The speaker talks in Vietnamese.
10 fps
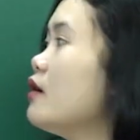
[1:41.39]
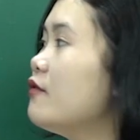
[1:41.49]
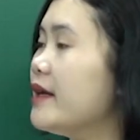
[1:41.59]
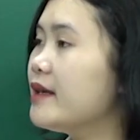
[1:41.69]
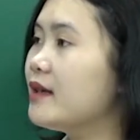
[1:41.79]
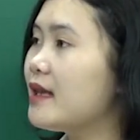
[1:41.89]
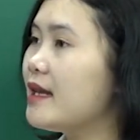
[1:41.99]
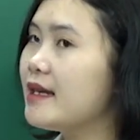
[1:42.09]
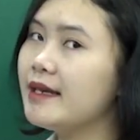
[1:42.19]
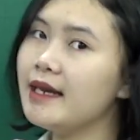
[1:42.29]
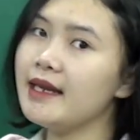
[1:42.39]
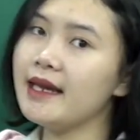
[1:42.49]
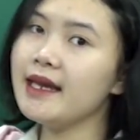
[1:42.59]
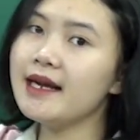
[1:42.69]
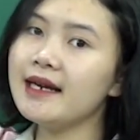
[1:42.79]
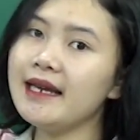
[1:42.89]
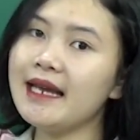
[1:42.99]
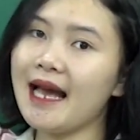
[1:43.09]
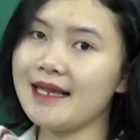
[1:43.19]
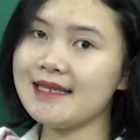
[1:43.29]
Vậy thì người ta định nghĩa này, khi
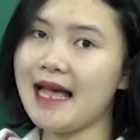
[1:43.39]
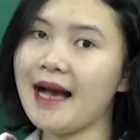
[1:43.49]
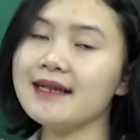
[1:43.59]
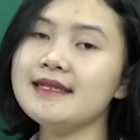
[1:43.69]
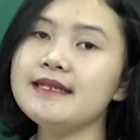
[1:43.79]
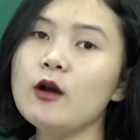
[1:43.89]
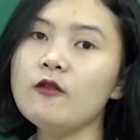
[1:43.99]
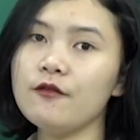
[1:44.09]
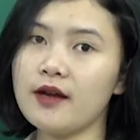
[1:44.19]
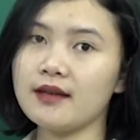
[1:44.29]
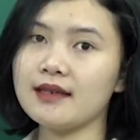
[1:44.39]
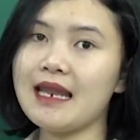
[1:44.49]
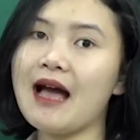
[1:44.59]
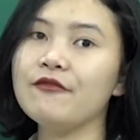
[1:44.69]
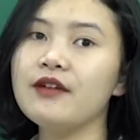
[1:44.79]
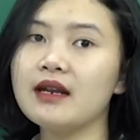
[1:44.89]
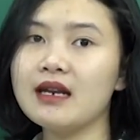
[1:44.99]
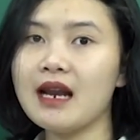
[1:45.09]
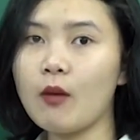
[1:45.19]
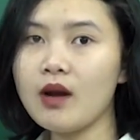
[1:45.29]
ánh sáng chiếu vào vật làm vật
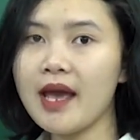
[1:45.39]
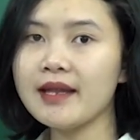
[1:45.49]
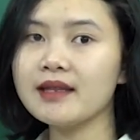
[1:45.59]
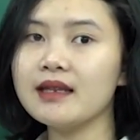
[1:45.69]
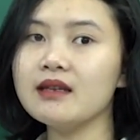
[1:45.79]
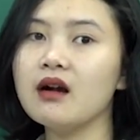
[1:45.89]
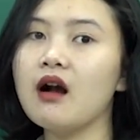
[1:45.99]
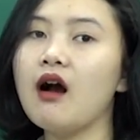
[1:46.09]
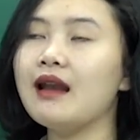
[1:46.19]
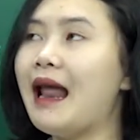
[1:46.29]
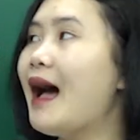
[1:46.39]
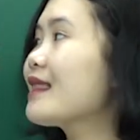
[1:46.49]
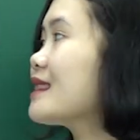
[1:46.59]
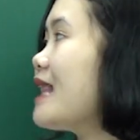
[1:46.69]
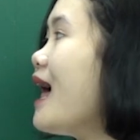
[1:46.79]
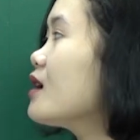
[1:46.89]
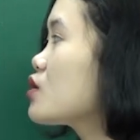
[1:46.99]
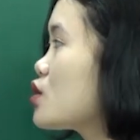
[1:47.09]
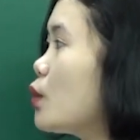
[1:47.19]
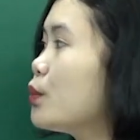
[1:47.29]
nóng lên thì được gọi là tác
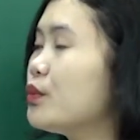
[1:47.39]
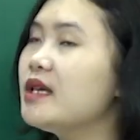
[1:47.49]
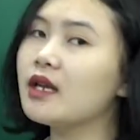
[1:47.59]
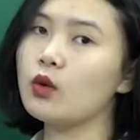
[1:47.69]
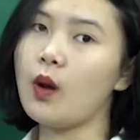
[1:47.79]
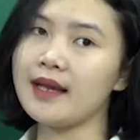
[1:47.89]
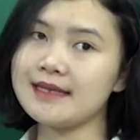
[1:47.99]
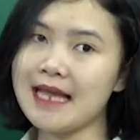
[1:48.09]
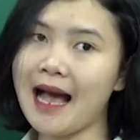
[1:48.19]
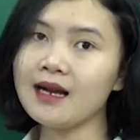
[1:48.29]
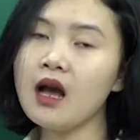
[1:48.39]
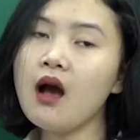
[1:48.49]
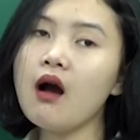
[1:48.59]
dụng nhiệt của ánh sáng.